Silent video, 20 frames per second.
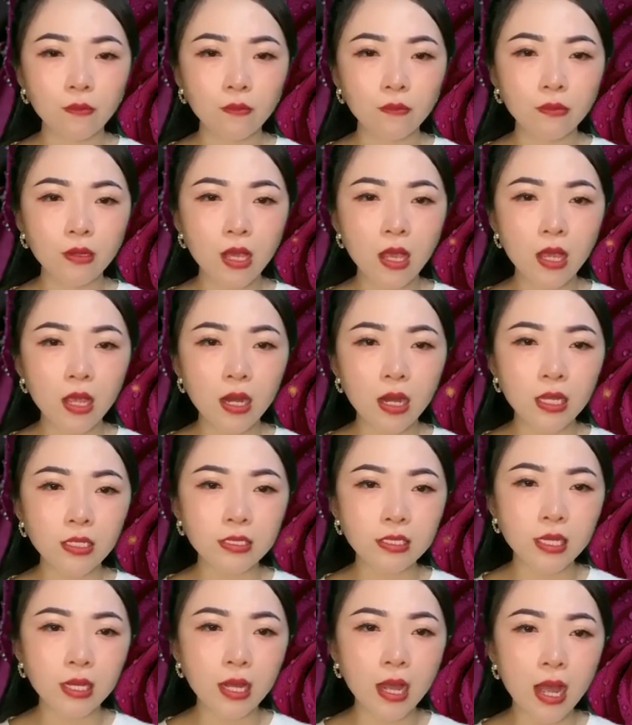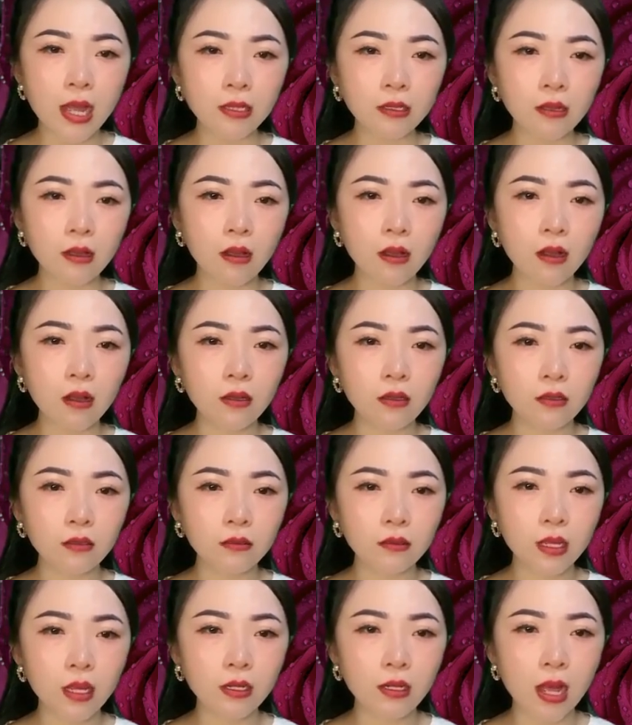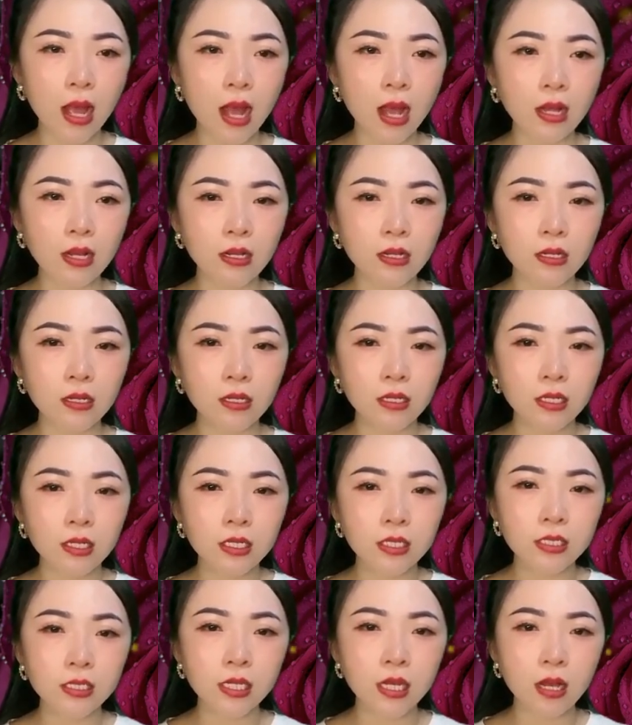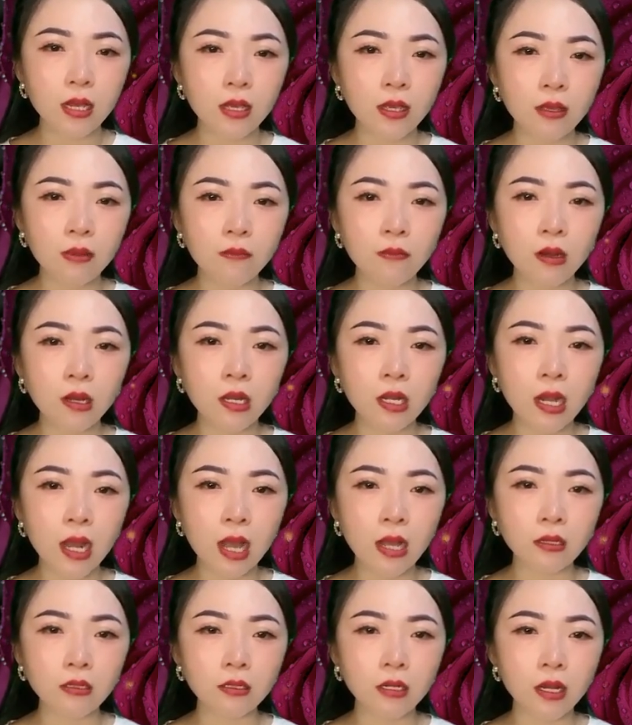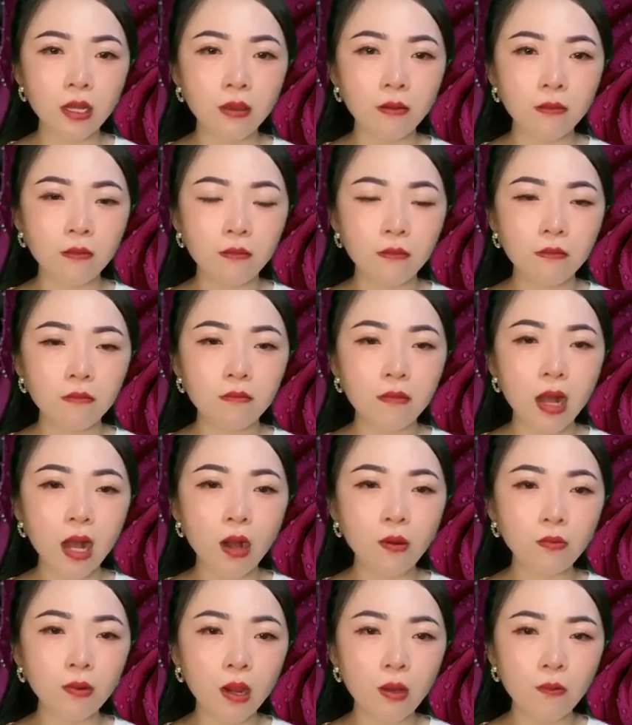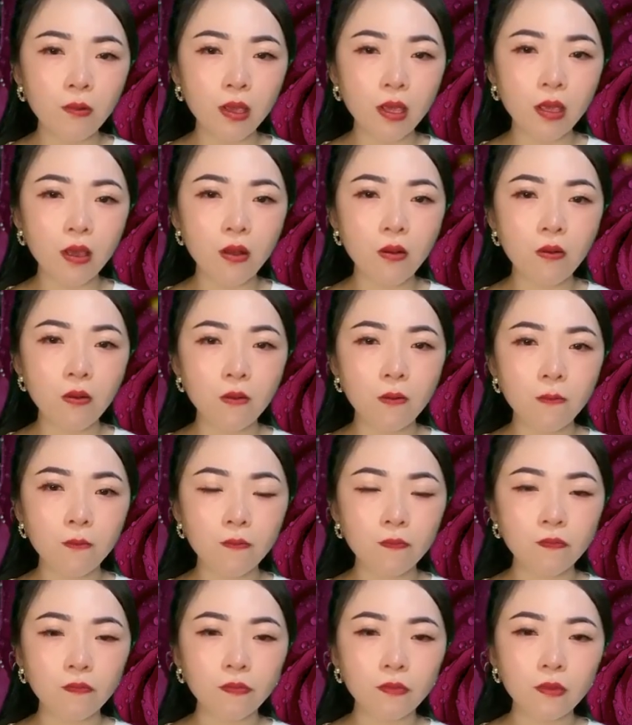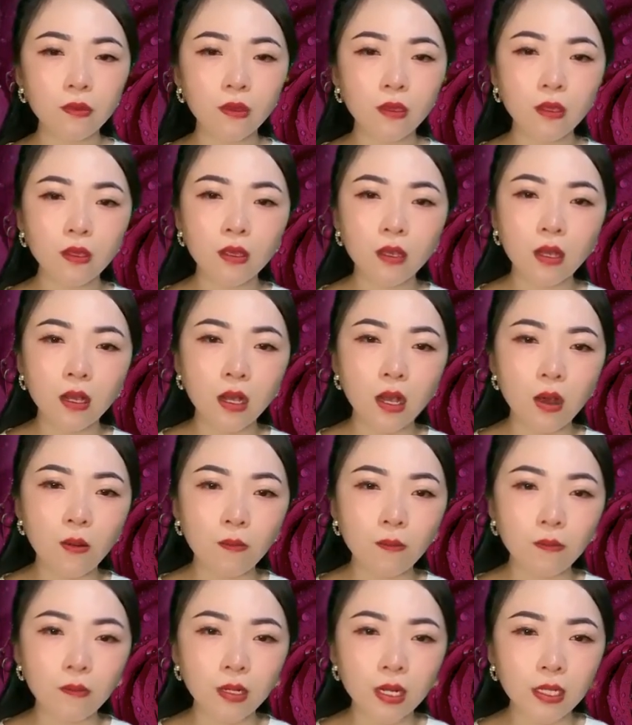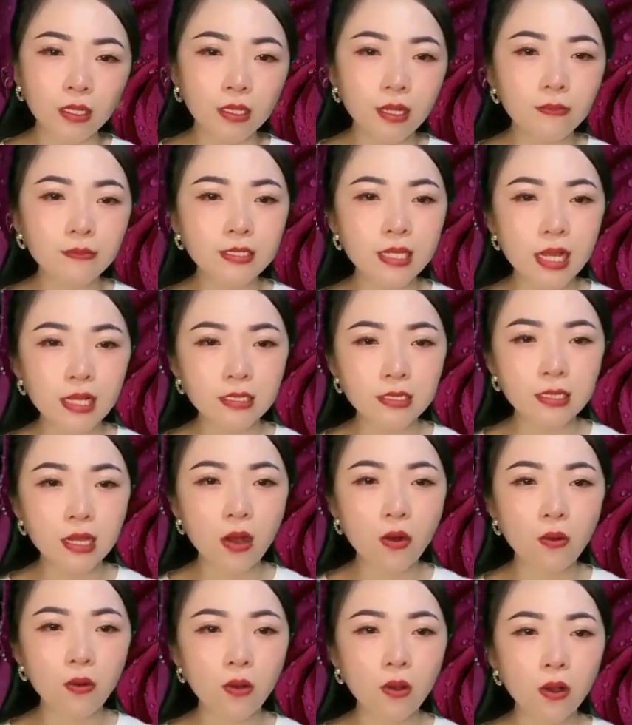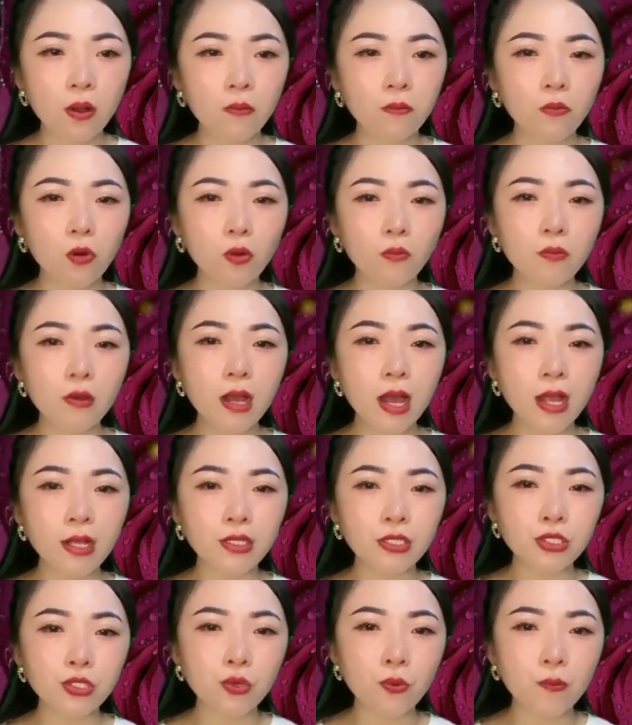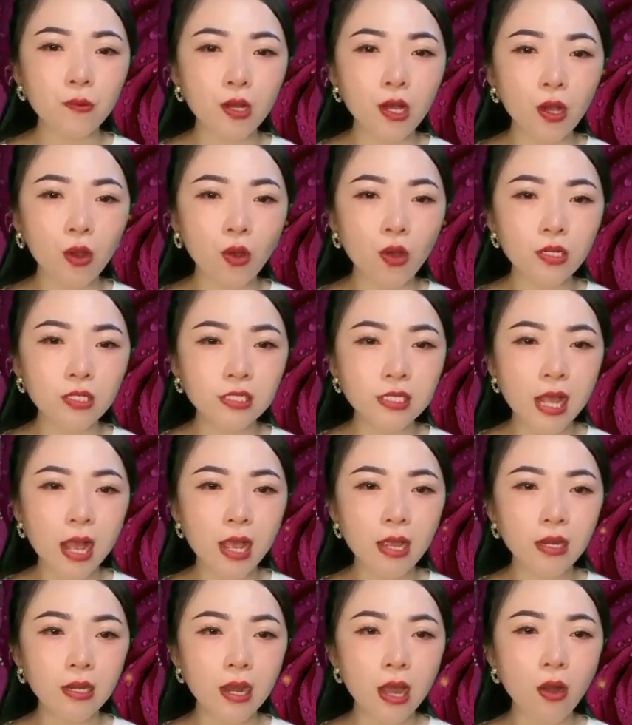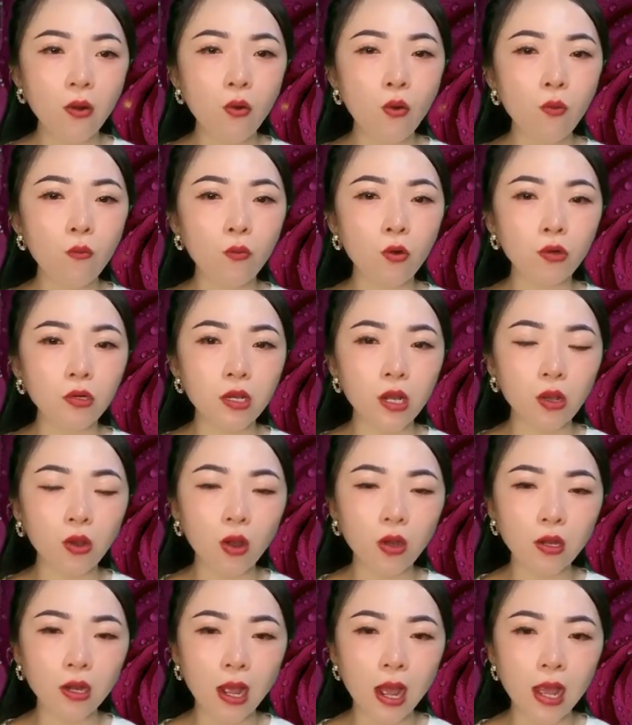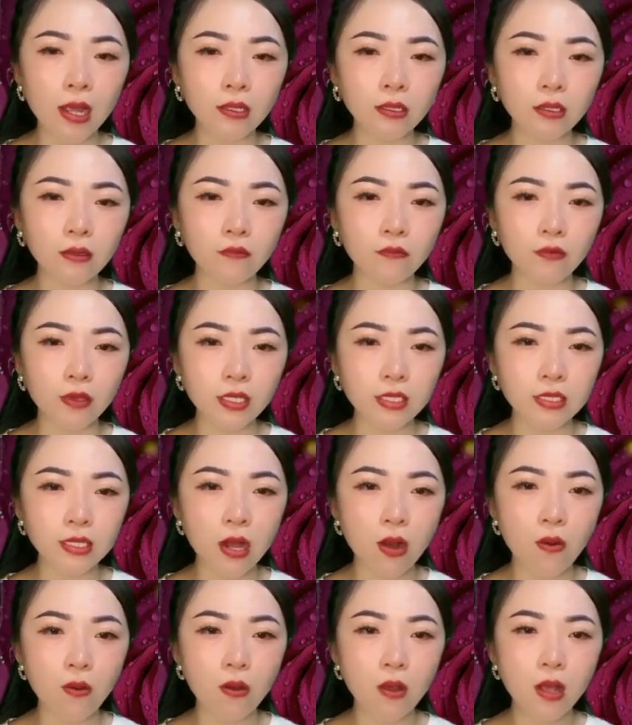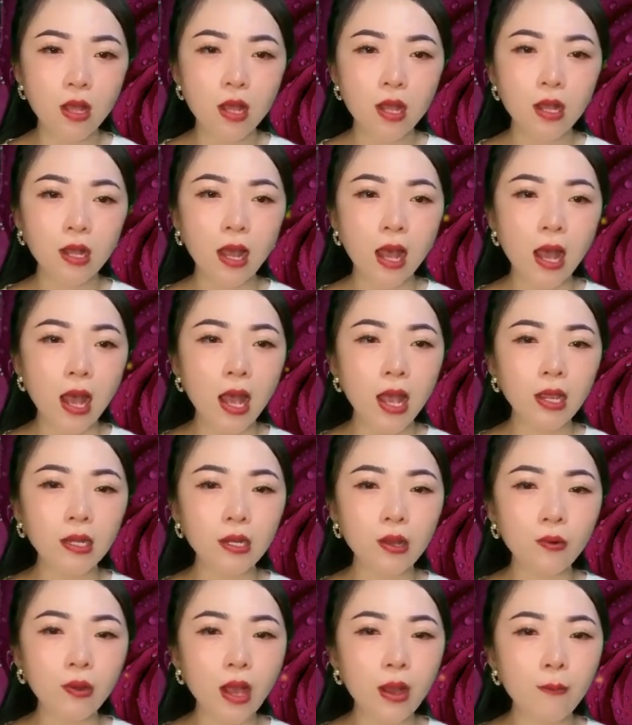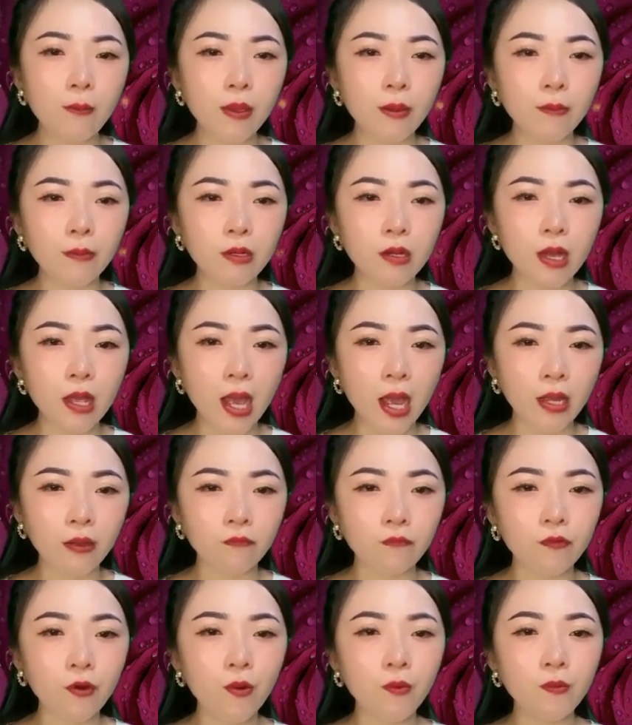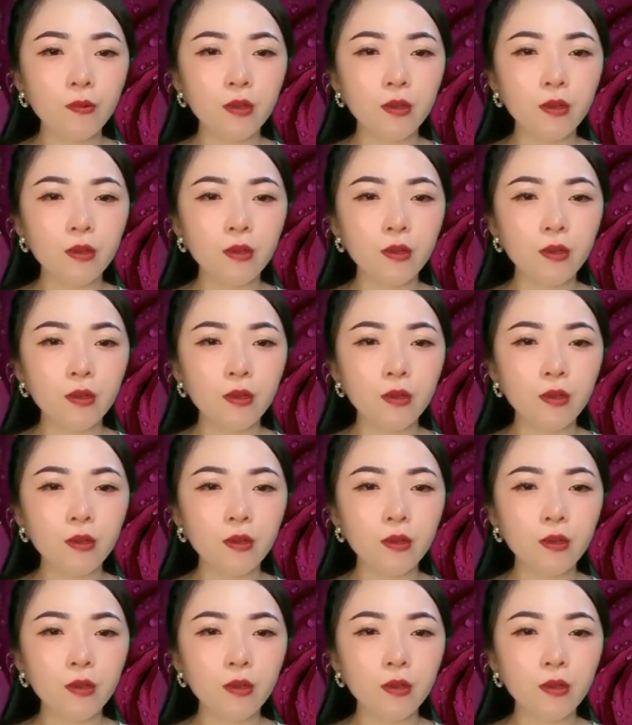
Đây là chị gái tớ, tên Hằng, chị ấy mới là người mà ông Long yêu. Ngọc lật tiếp trang sau, một bức ảnh chụp người con trai đang ôm một người con gái từ phía sau, cả hai đều đang mỉm cười hạnh phúc.